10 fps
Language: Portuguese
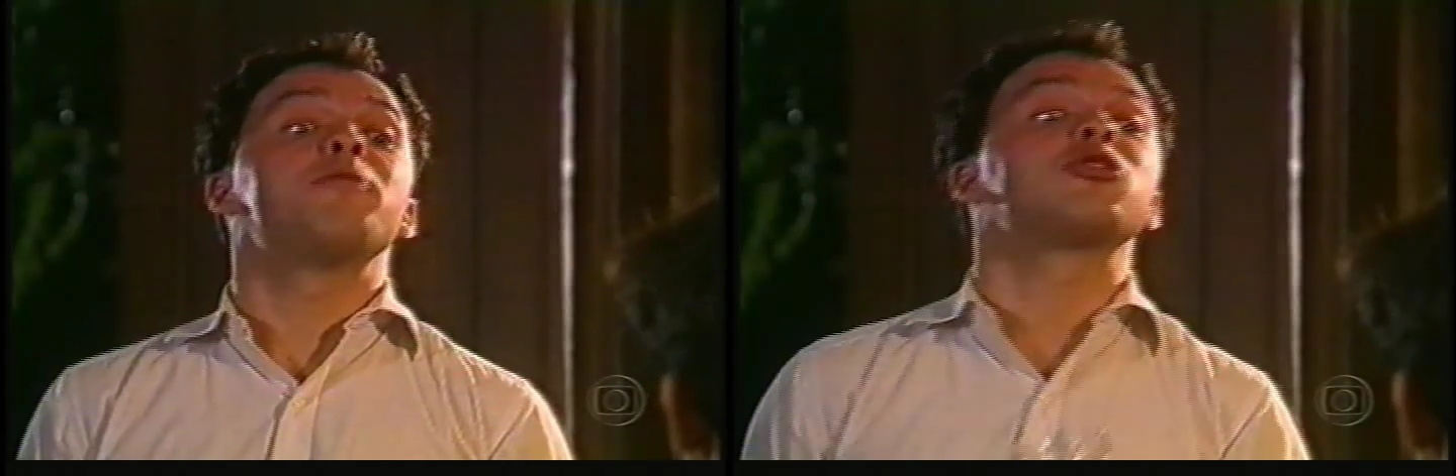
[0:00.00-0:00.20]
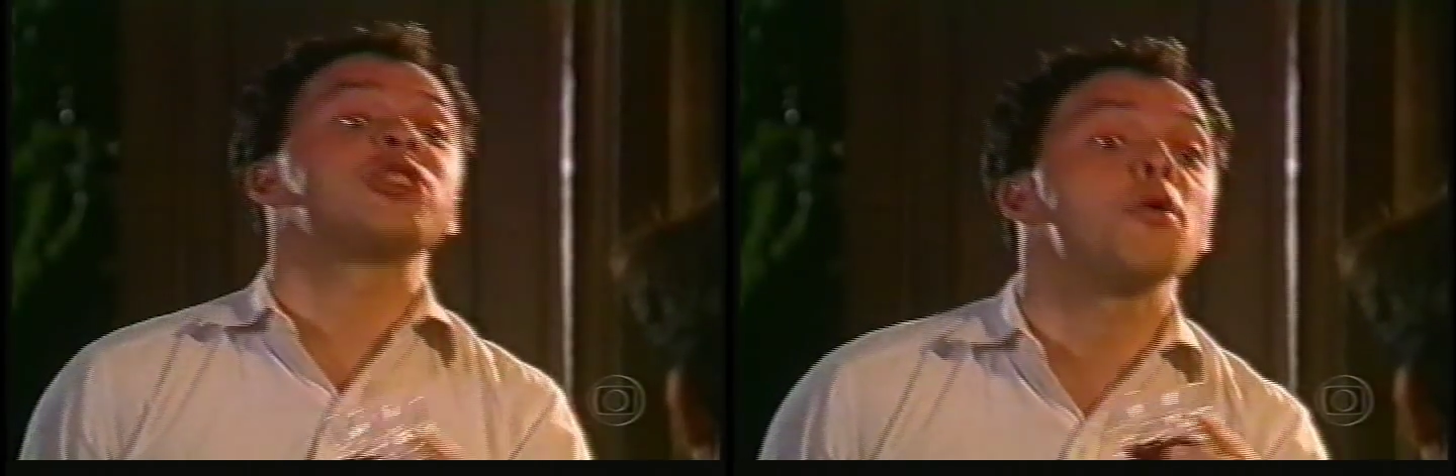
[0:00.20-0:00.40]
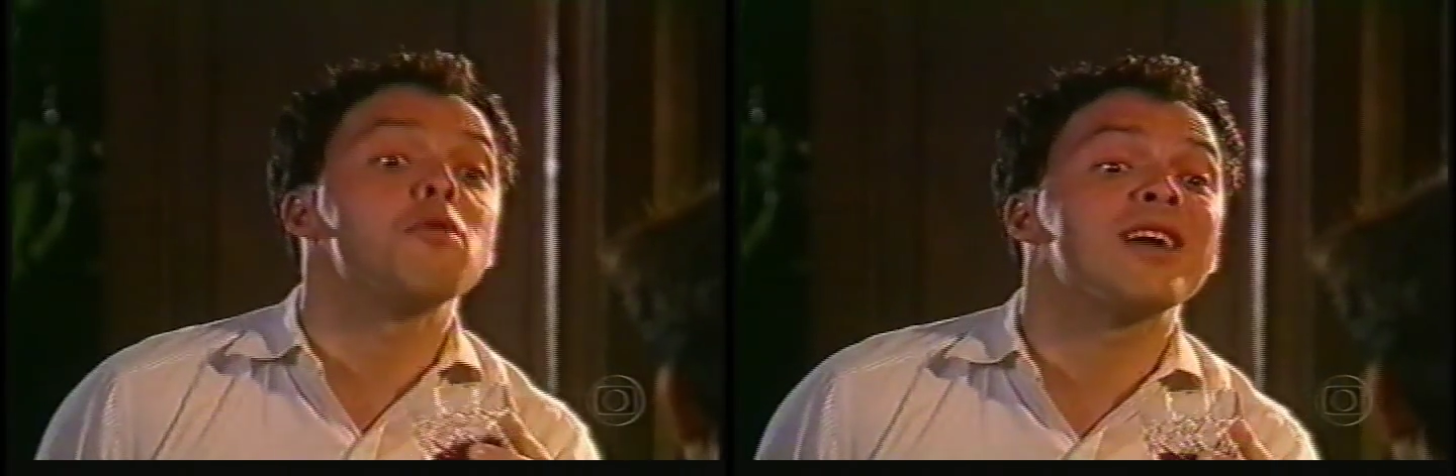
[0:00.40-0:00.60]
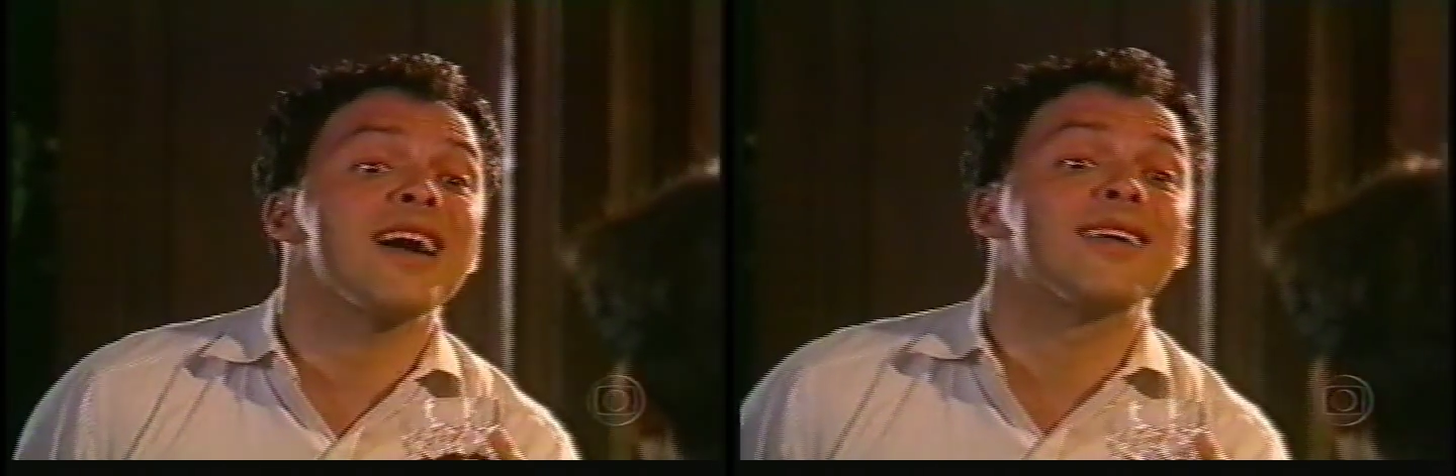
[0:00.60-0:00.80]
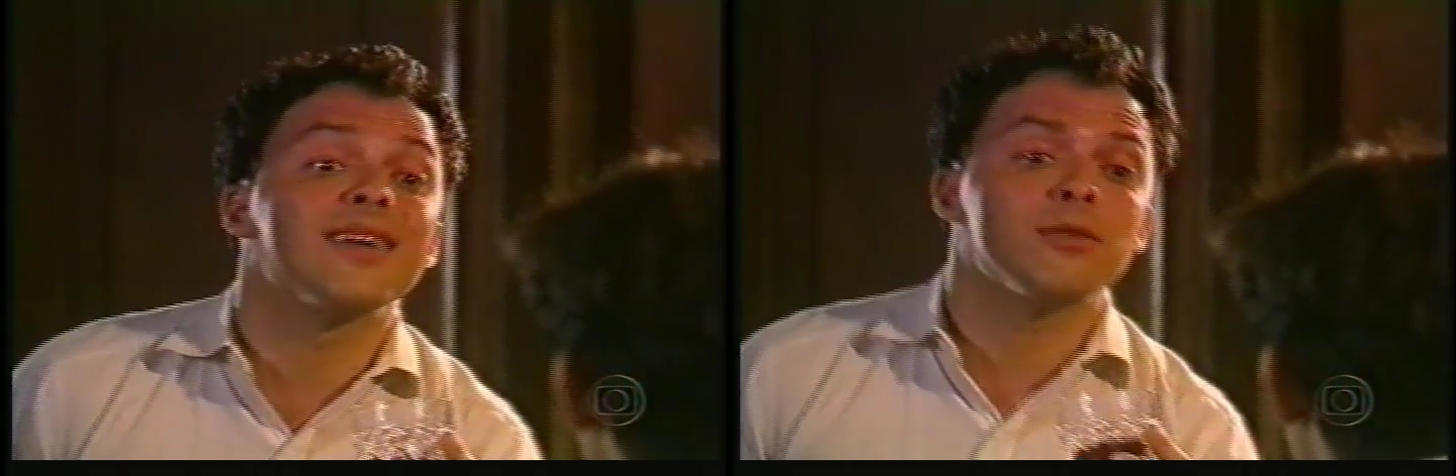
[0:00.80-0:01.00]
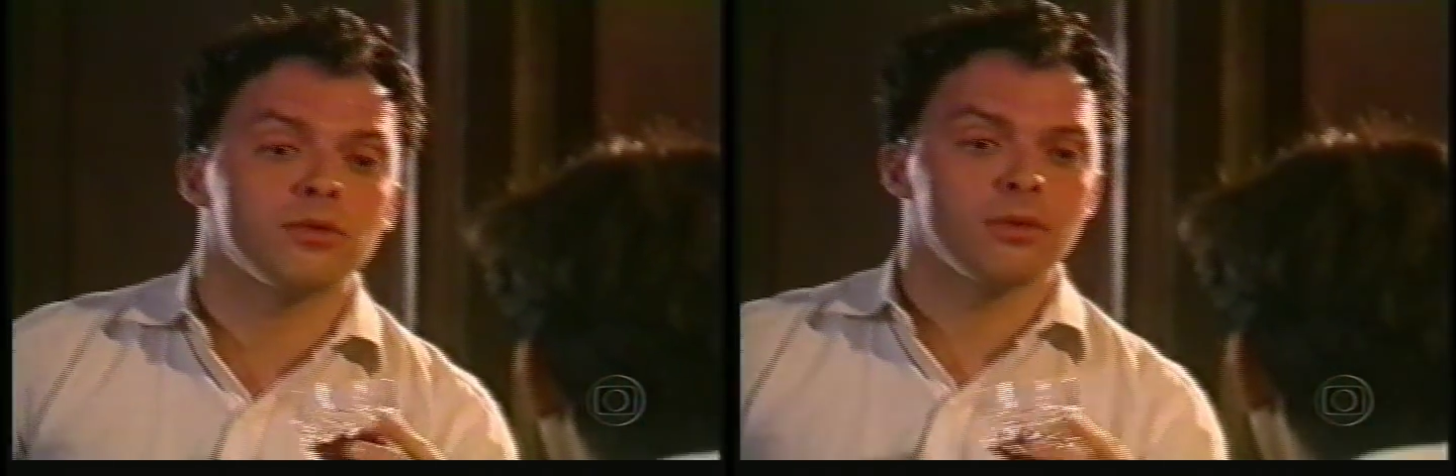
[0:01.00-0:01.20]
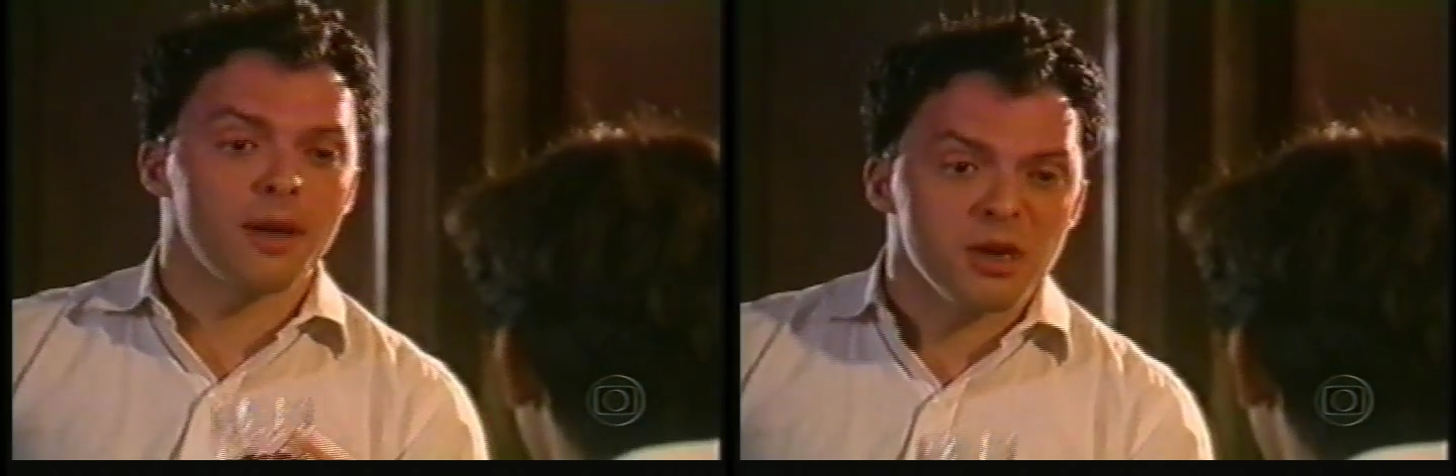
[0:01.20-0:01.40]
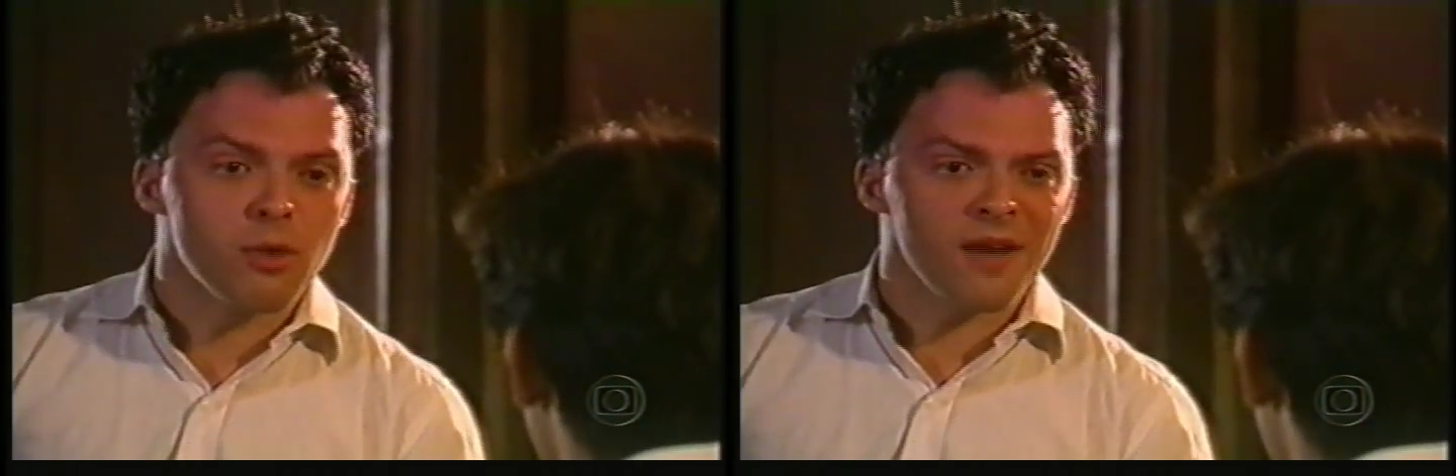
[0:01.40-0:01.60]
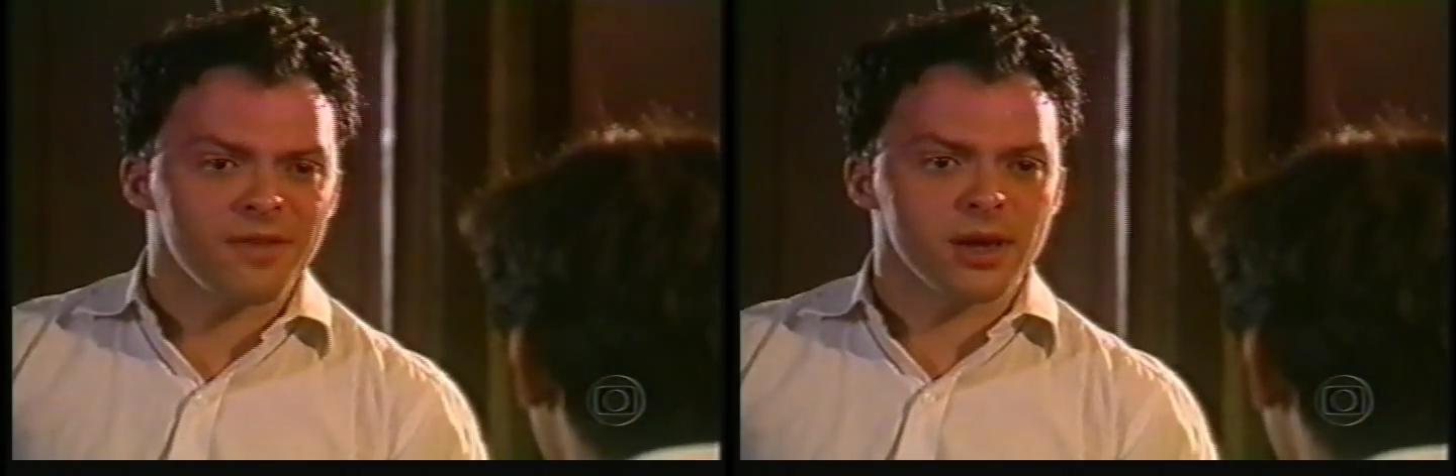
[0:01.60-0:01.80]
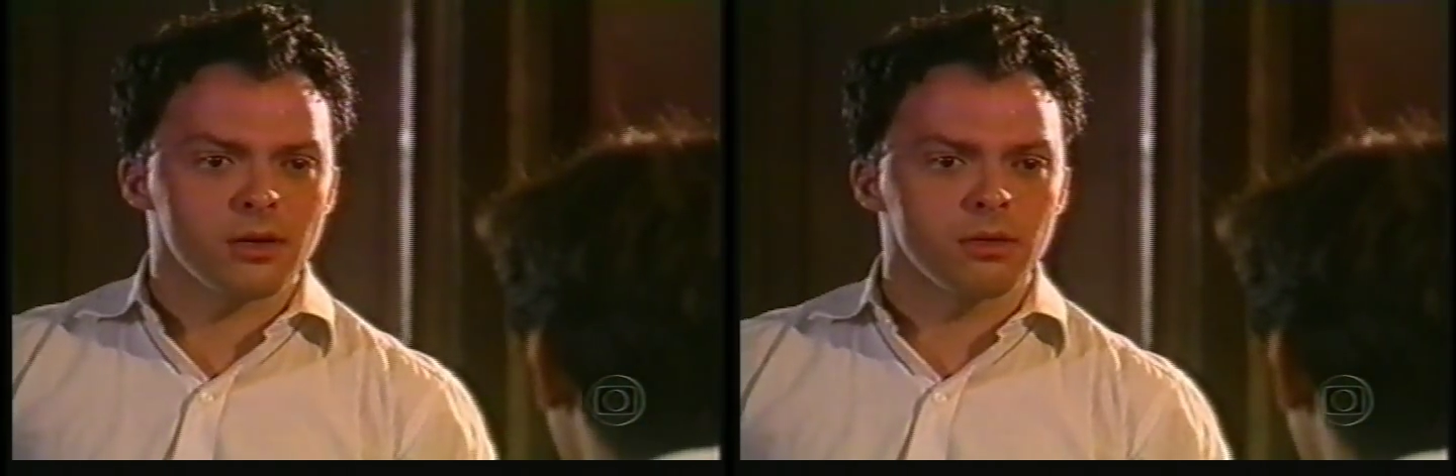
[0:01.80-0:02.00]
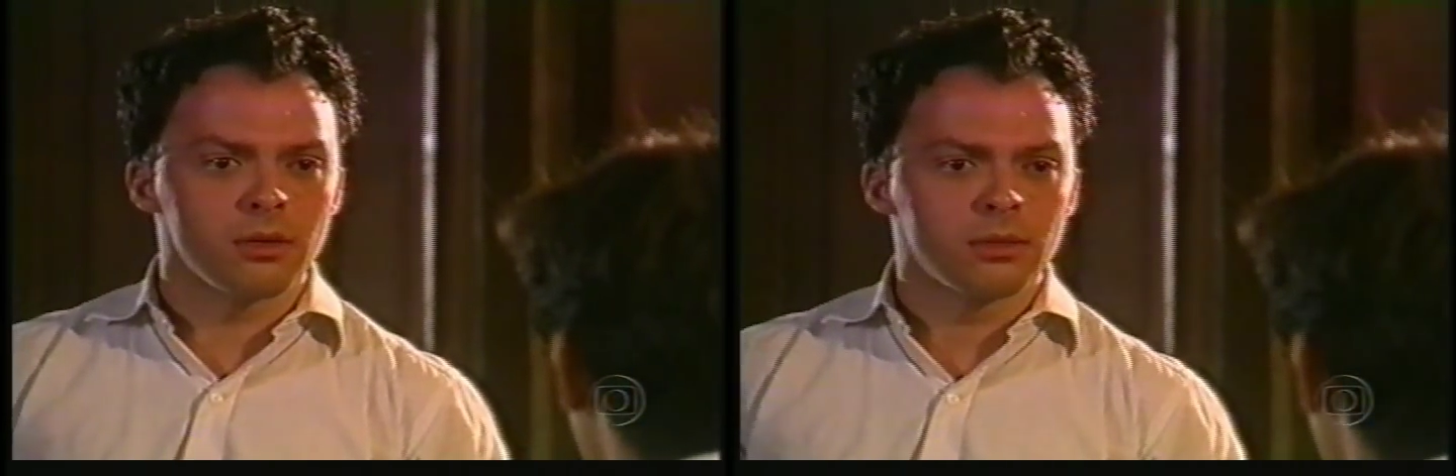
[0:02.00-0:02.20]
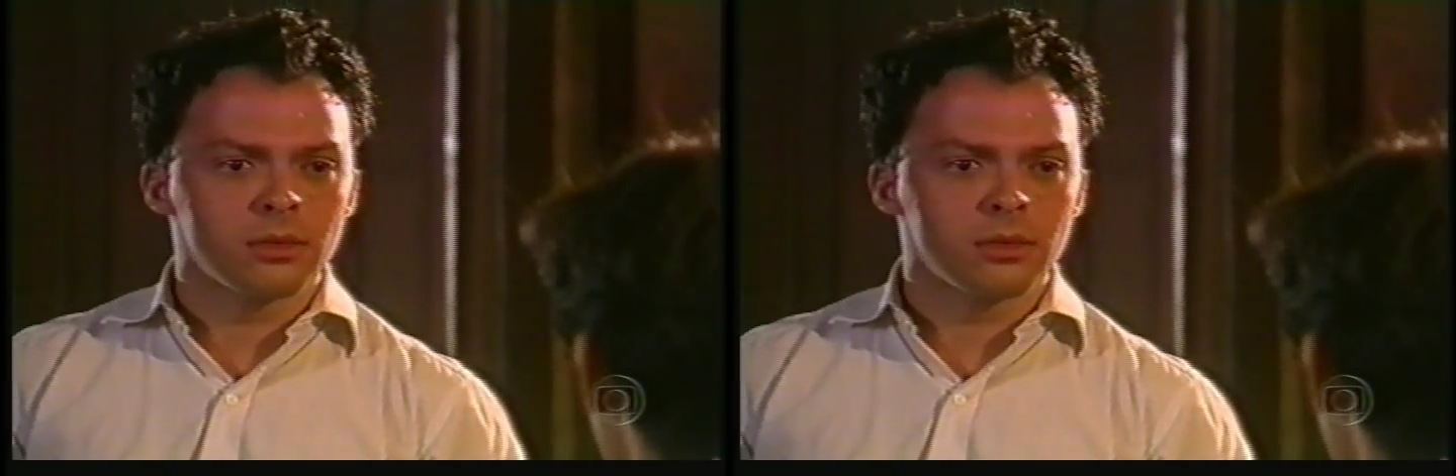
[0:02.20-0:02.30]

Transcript: E você é um cagão, amigo Rafael,